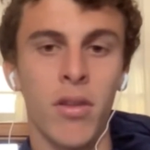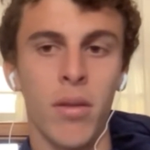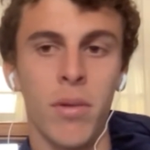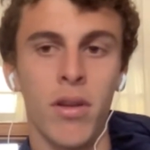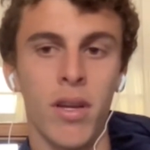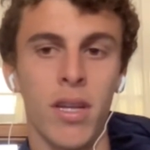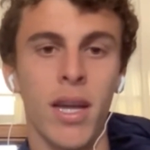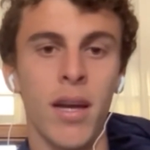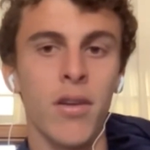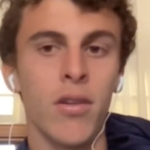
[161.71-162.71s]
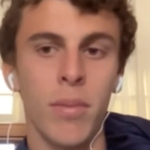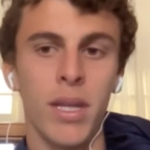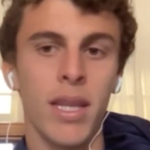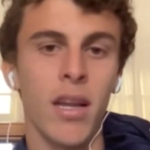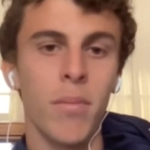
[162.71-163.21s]
termino agitado,
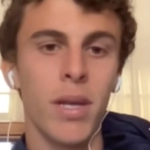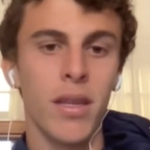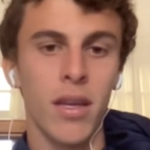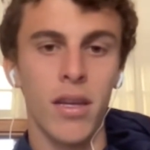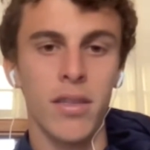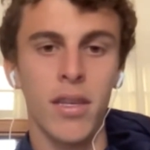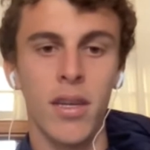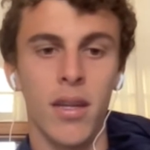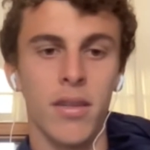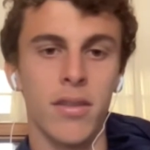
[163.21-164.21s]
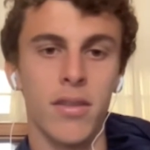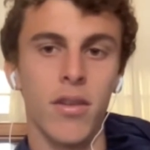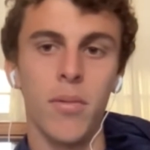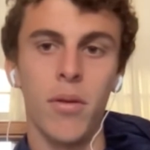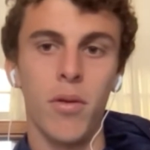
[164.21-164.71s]
mentalmente sí, es
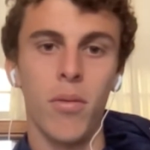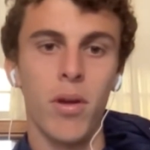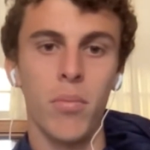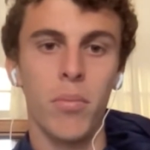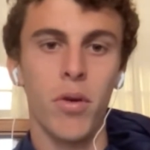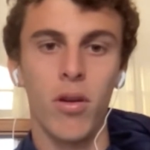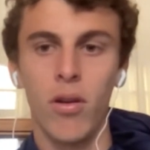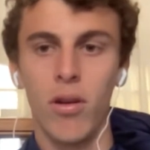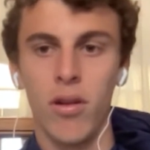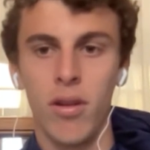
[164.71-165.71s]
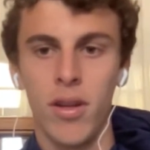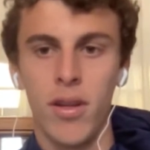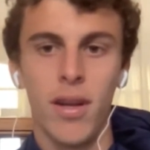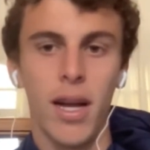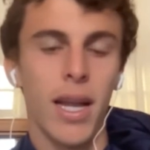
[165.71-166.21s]
como volver un poco
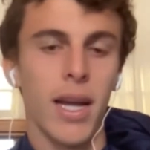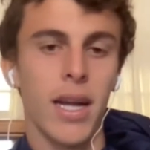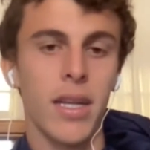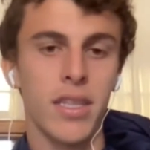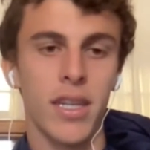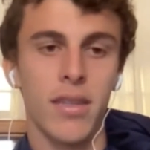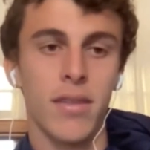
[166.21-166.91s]
a las canchas,